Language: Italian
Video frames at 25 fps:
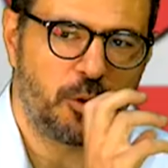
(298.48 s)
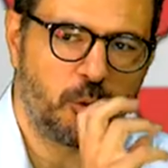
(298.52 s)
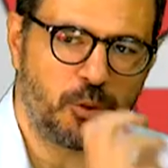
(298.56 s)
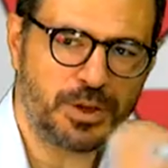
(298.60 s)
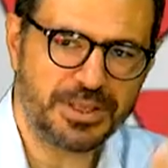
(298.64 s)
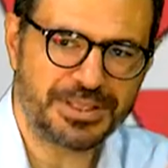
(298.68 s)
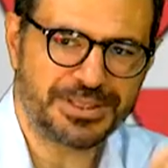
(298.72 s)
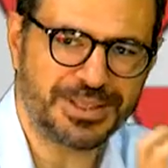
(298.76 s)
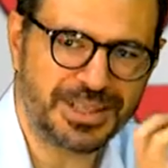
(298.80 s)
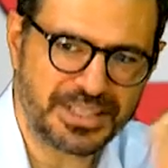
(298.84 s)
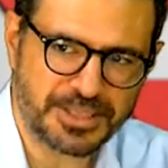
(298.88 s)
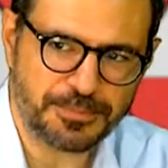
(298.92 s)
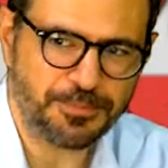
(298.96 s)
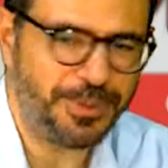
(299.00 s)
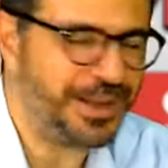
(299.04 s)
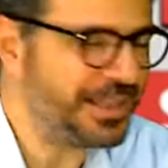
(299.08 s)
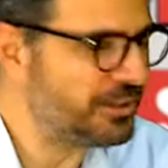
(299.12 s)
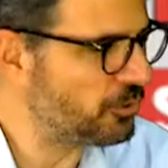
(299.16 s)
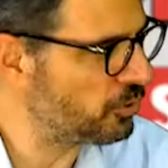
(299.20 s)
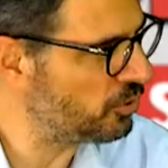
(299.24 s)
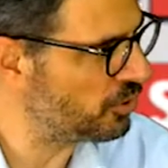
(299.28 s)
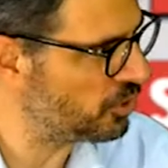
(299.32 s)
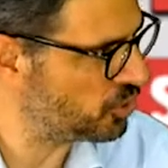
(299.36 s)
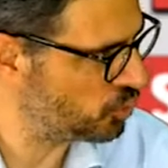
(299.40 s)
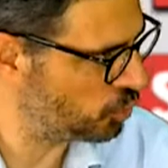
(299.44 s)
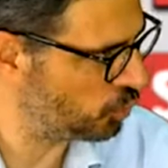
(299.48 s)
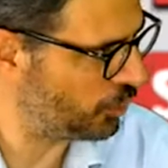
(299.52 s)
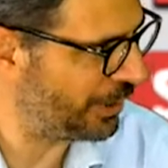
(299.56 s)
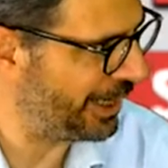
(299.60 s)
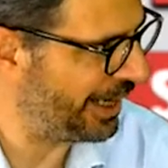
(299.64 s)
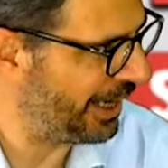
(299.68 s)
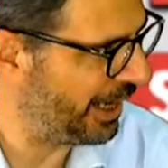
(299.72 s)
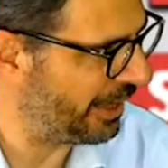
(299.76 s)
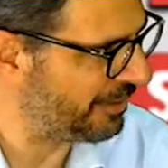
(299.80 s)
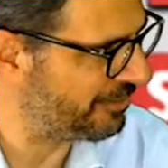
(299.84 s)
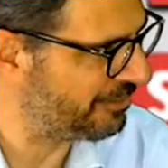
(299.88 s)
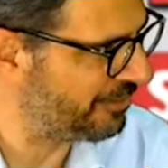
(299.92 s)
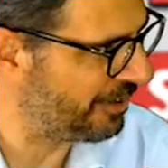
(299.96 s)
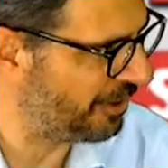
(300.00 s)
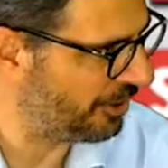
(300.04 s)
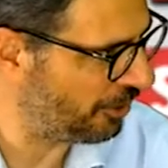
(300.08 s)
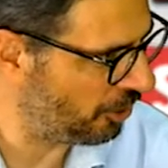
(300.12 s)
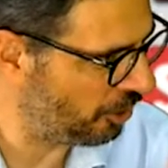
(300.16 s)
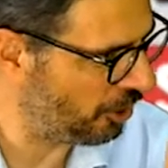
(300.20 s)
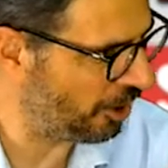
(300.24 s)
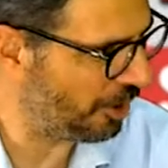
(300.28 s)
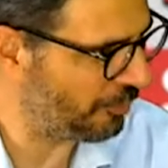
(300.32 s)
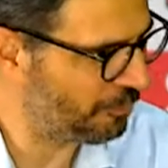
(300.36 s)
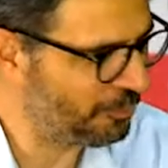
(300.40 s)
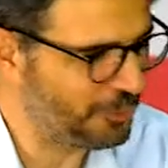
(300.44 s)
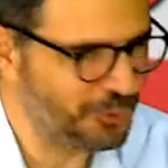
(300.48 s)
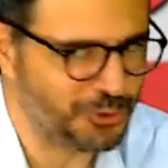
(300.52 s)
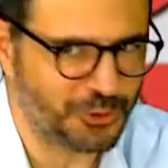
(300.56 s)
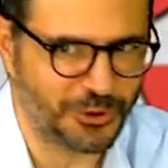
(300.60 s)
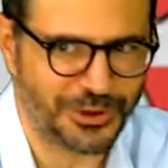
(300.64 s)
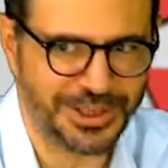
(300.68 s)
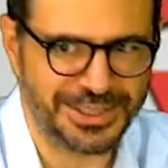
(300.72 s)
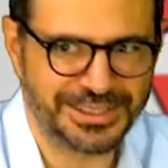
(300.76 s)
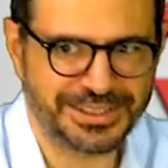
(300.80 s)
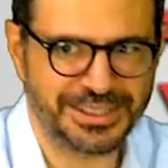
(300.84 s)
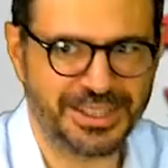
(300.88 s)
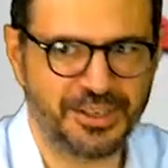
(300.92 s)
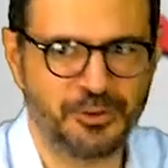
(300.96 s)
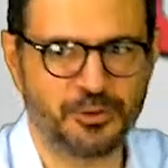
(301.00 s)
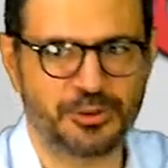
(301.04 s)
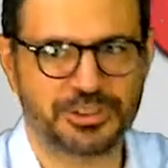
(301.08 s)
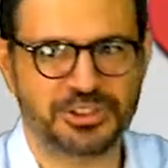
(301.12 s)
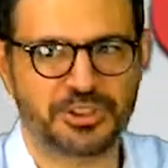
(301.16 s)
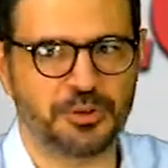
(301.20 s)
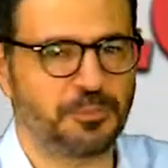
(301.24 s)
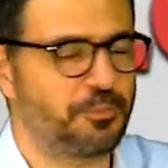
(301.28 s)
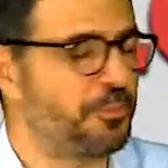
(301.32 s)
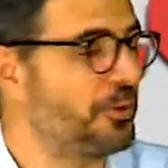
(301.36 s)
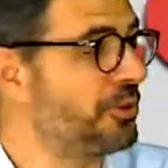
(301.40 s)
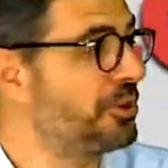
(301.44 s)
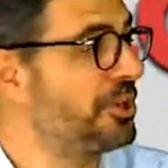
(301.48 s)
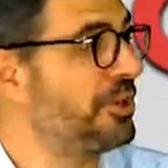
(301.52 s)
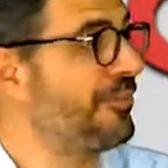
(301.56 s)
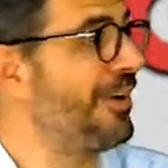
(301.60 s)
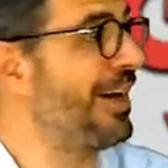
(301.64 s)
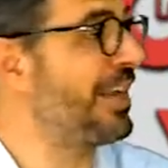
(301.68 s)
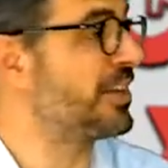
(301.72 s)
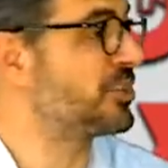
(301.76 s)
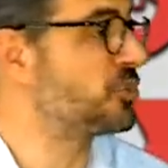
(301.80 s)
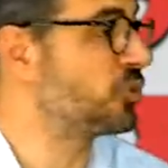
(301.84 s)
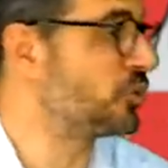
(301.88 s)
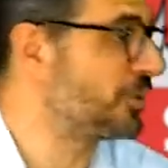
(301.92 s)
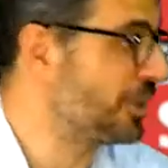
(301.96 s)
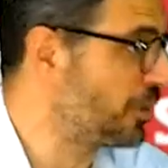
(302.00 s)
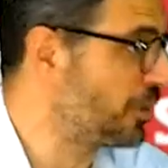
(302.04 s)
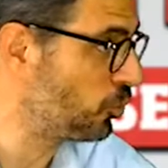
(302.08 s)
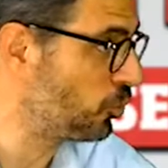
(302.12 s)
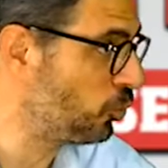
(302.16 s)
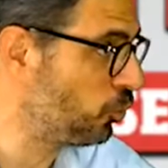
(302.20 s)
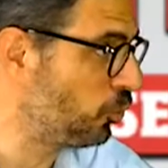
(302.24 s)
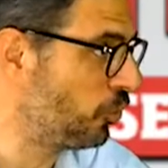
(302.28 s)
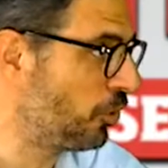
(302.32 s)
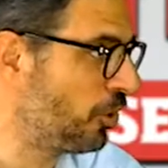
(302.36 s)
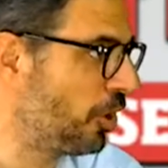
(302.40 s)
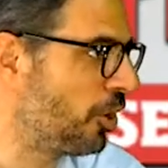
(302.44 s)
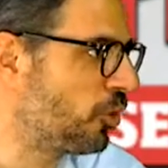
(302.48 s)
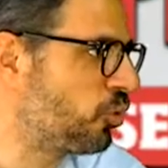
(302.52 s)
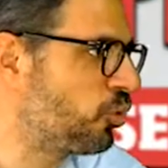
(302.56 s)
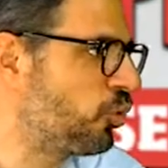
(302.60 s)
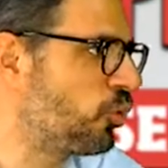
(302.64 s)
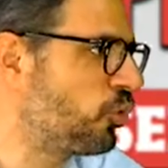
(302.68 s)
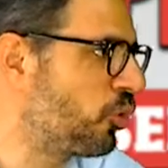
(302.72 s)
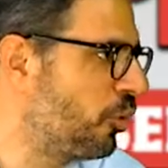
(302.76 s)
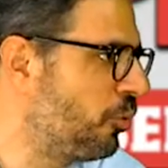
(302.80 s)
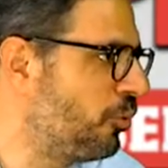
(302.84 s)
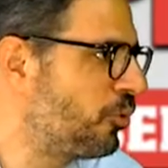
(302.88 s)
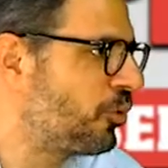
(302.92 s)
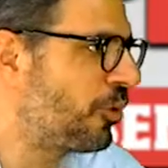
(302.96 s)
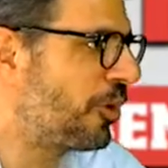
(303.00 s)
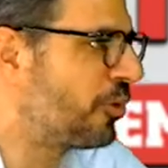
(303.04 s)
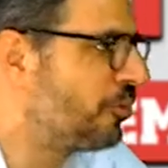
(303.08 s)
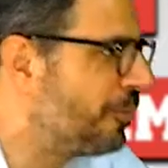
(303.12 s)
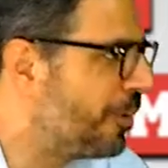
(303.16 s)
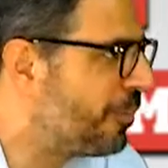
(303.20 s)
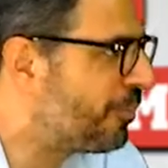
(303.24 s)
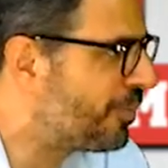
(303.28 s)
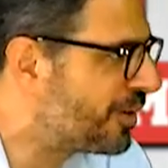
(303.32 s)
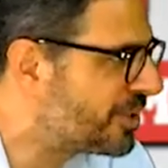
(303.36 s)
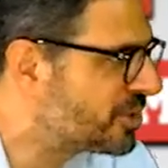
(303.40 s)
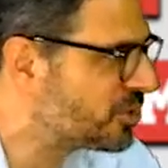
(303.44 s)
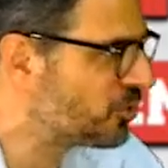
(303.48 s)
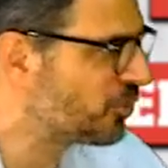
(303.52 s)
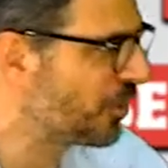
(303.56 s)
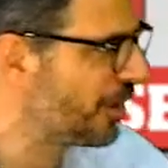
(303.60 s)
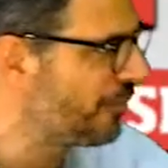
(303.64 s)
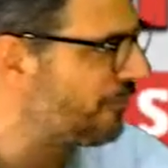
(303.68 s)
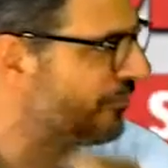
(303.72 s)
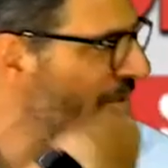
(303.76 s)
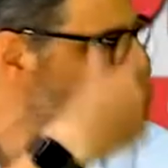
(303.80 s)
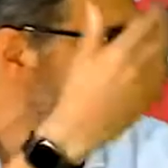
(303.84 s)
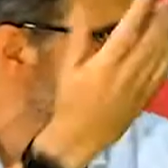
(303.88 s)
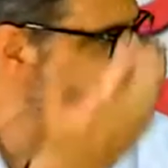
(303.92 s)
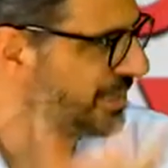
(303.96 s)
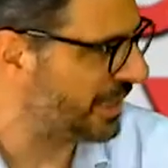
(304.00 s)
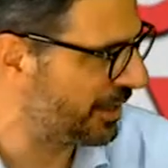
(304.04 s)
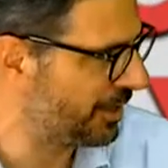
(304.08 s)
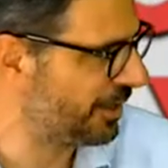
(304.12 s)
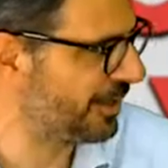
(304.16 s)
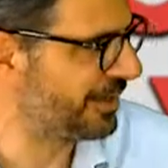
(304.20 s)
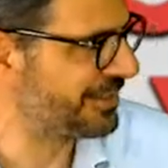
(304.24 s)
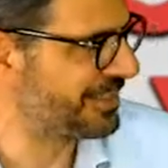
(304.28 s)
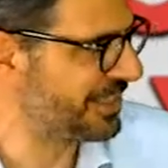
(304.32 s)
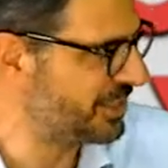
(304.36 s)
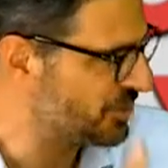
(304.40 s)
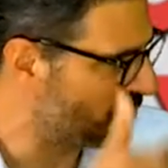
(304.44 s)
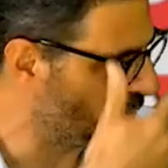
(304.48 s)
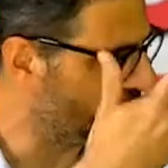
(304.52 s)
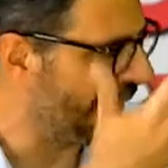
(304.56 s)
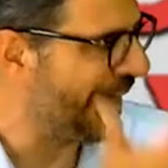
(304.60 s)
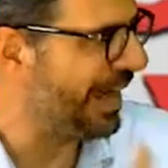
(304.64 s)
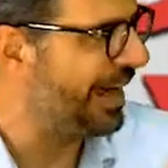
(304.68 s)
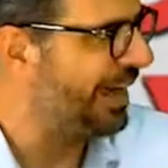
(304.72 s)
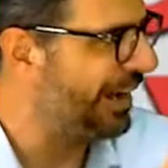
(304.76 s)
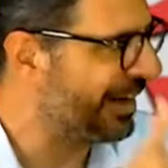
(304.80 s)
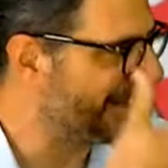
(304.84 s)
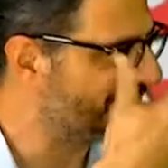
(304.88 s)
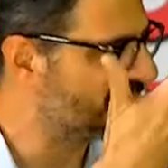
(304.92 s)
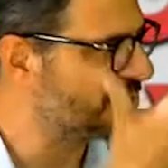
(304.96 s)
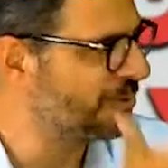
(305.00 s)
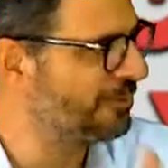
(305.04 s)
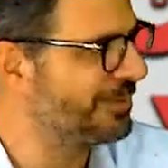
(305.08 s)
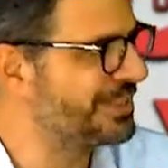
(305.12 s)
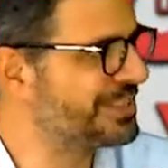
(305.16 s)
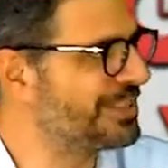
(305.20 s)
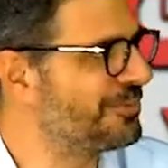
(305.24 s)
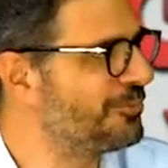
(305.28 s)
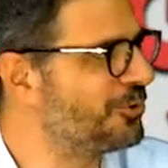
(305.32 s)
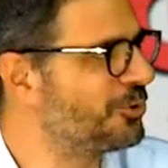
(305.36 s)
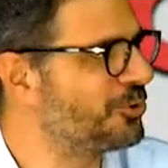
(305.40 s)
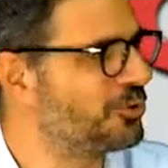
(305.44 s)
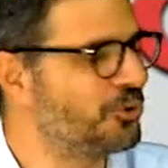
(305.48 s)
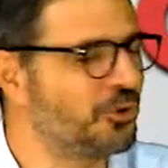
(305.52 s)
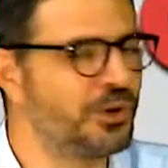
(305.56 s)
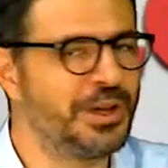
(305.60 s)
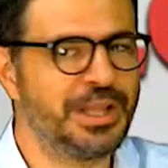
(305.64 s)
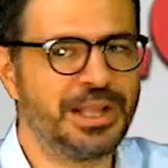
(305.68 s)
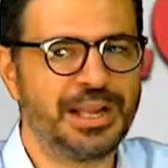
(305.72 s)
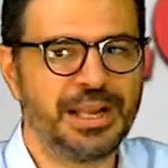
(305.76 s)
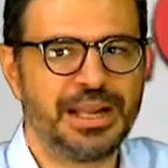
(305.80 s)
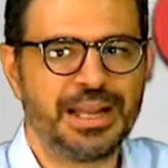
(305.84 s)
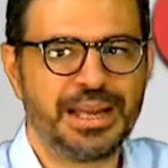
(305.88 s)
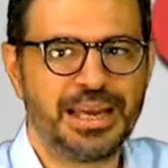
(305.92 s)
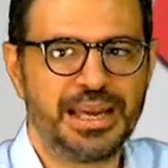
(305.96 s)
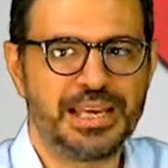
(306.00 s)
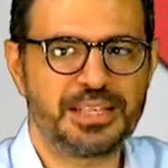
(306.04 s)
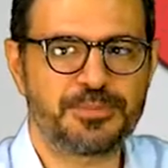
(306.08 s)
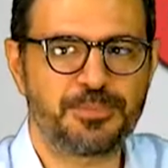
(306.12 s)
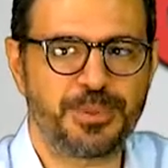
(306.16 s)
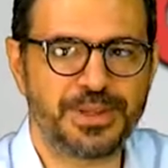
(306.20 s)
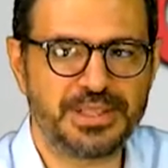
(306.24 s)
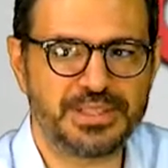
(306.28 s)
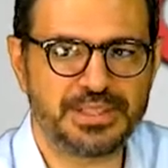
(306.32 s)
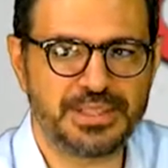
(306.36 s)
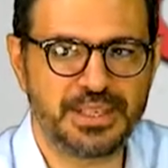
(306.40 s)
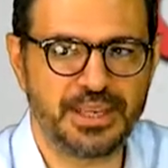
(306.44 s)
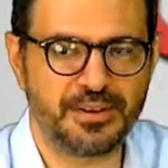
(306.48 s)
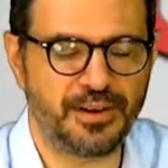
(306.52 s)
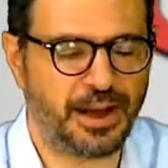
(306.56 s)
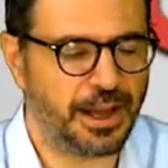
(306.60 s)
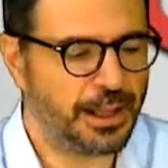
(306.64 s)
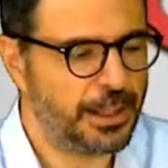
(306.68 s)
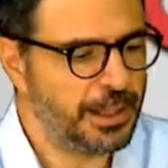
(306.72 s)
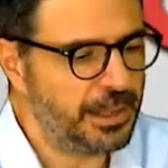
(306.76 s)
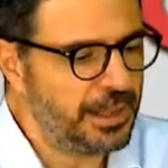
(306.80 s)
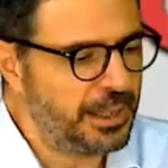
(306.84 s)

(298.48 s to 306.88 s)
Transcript: Questo aspetto del suo carattere, no? appunto l'essere orso, è un po' diverso tuo, no? tu comunque come persona invece sei, sei solare, insomma sei molto sì. espansiva.